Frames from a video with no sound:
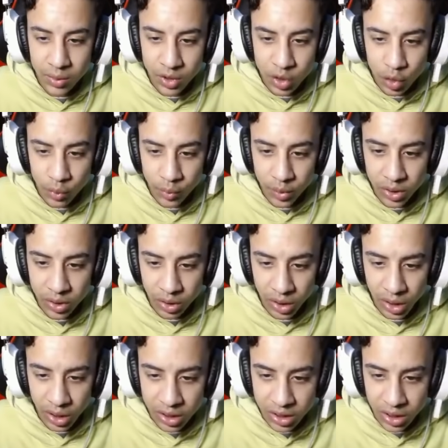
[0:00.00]
بيستون
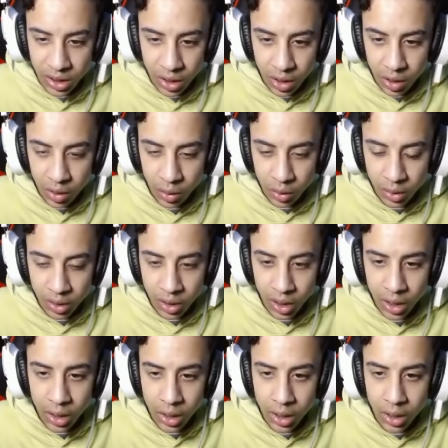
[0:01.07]
بالطريقه دي
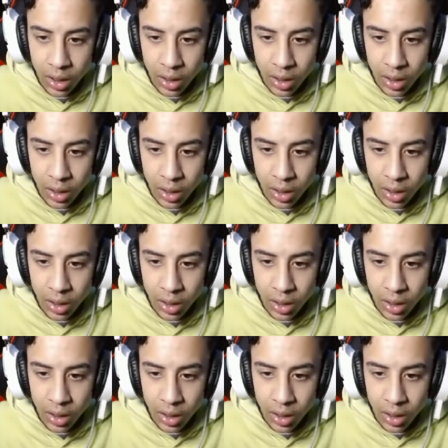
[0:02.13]
اوكي